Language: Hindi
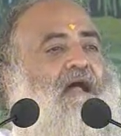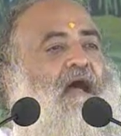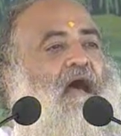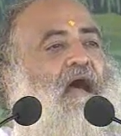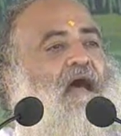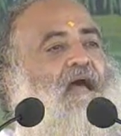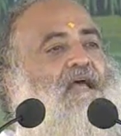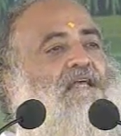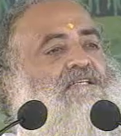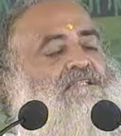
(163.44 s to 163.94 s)

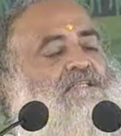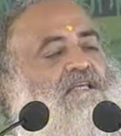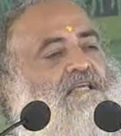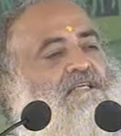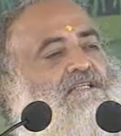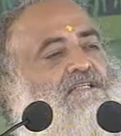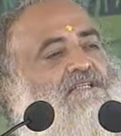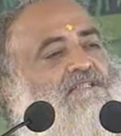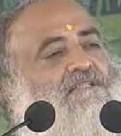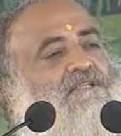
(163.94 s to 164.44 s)
ऐसे
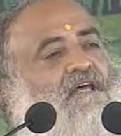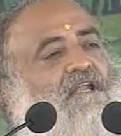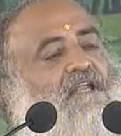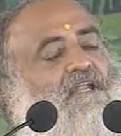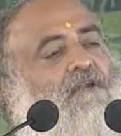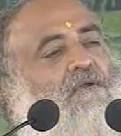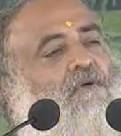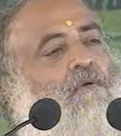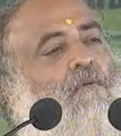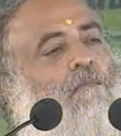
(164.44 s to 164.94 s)
इस
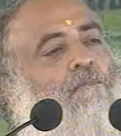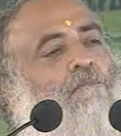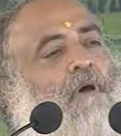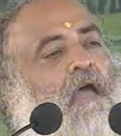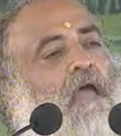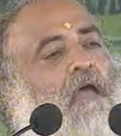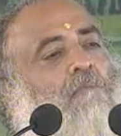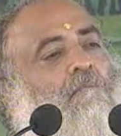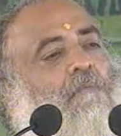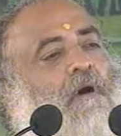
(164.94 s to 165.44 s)
शरीर को
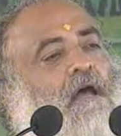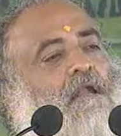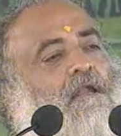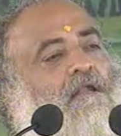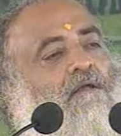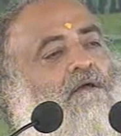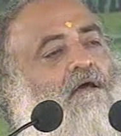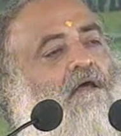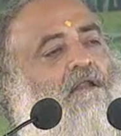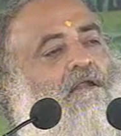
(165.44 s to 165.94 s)
मैं
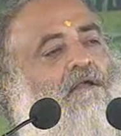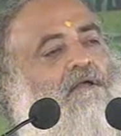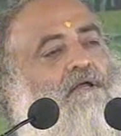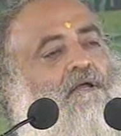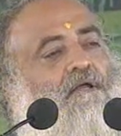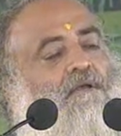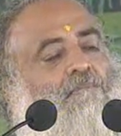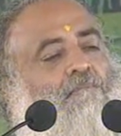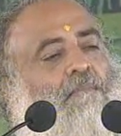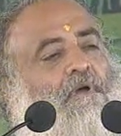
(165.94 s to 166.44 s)
मानकर
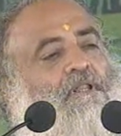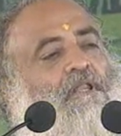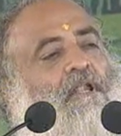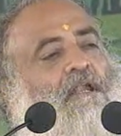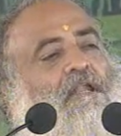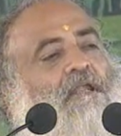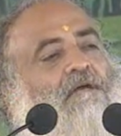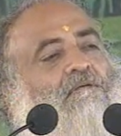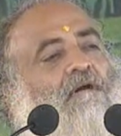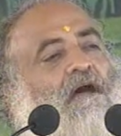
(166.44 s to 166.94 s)

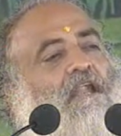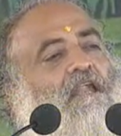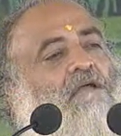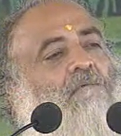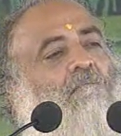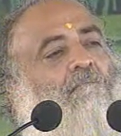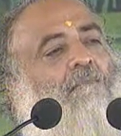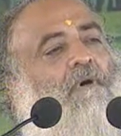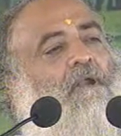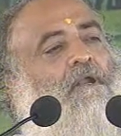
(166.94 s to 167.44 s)
बदलने वाले
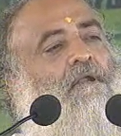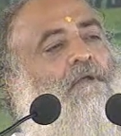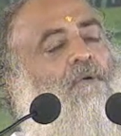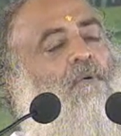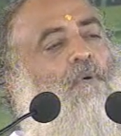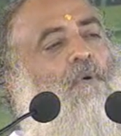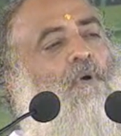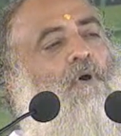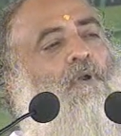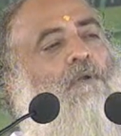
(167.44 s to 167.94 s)
मन
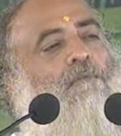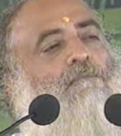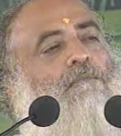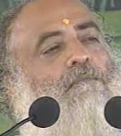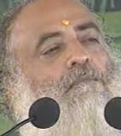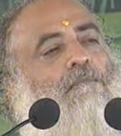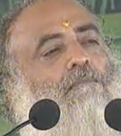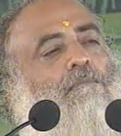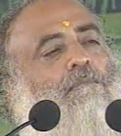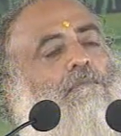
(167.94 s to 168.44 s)
को और
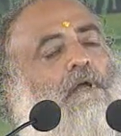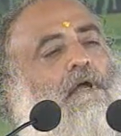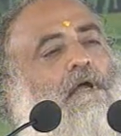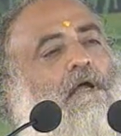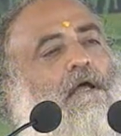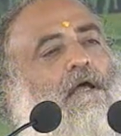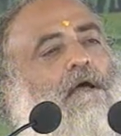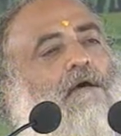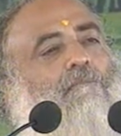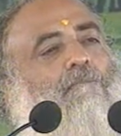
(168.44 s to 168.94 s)

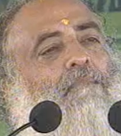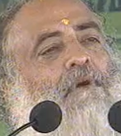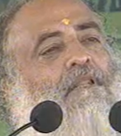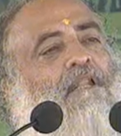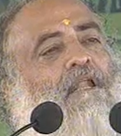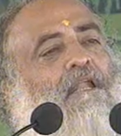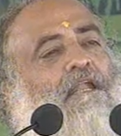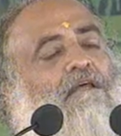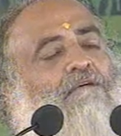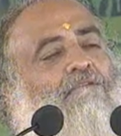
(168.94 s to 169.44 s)
हाँ,
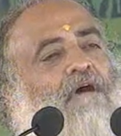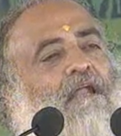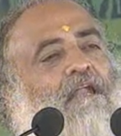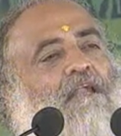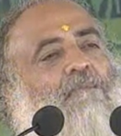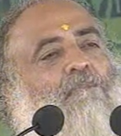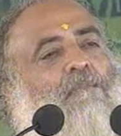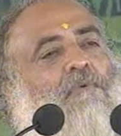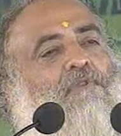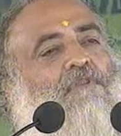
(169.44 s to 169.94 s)
बदलने
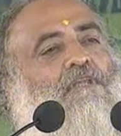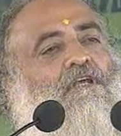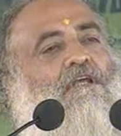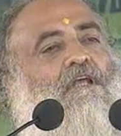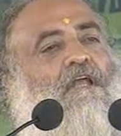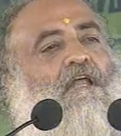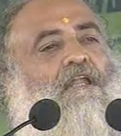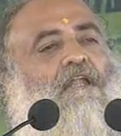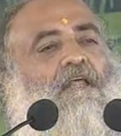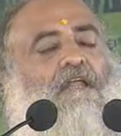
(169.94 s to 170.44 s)
वाले बुद्धि
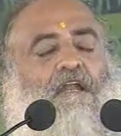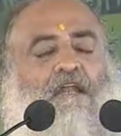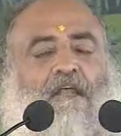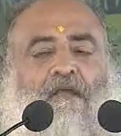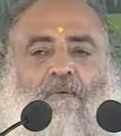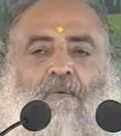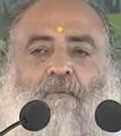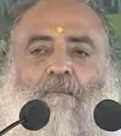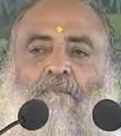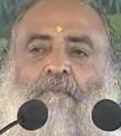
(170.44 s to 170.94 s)
के निर्णय
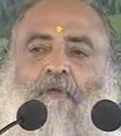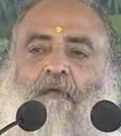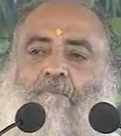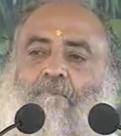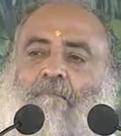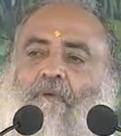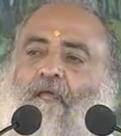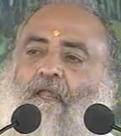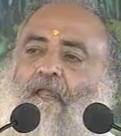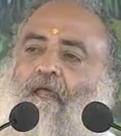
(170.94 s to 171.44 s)
को मैं
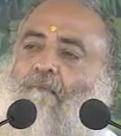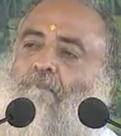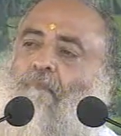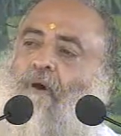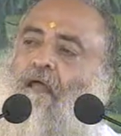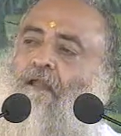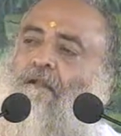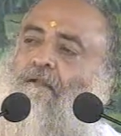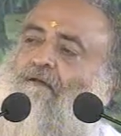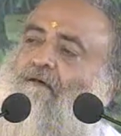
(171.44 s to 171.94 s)
मेरा
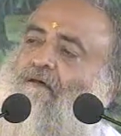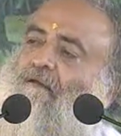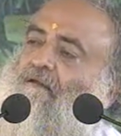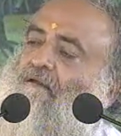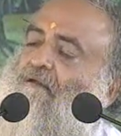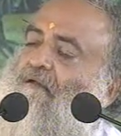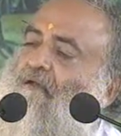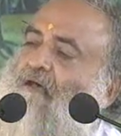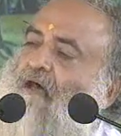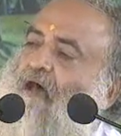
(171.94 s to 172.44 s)
मानकर
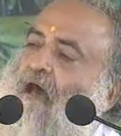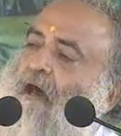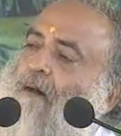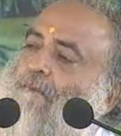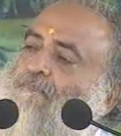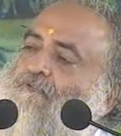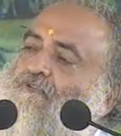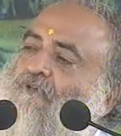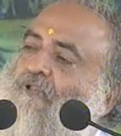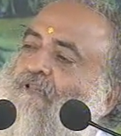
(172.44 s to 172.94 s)

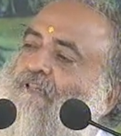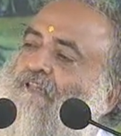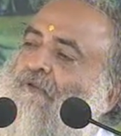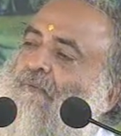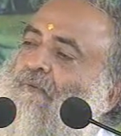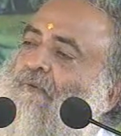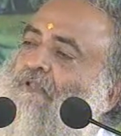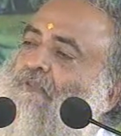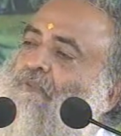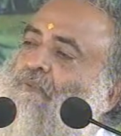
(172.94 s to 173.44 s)
आप चलते
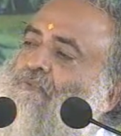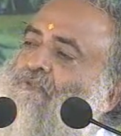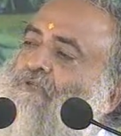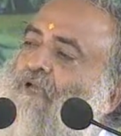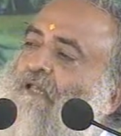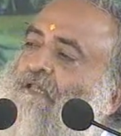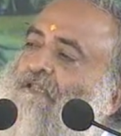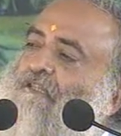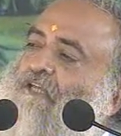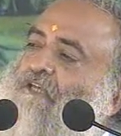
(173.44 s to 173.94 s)
होने तो चलते